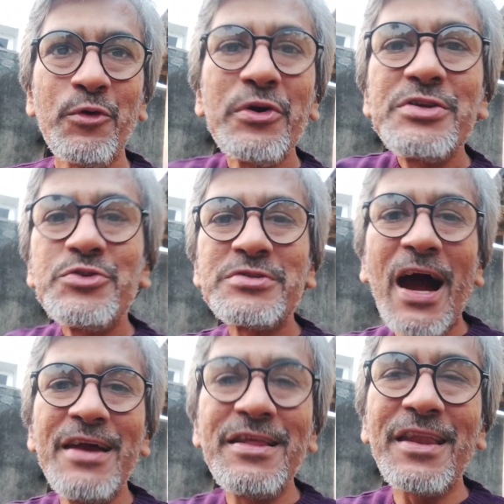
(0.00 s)
কোনো কিছু
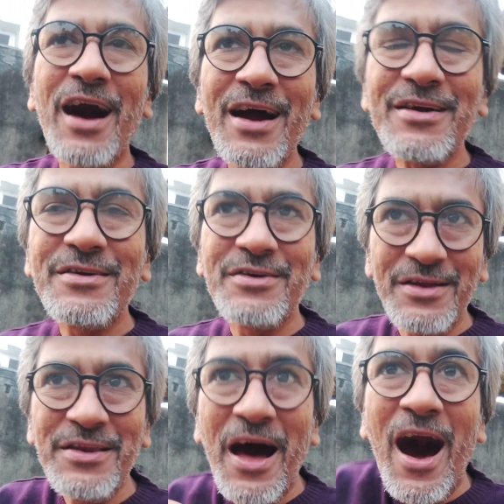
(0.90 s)
চাহিদা না
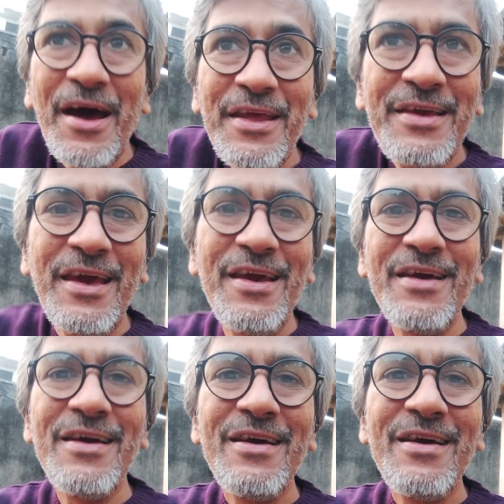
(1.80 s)
না রেখে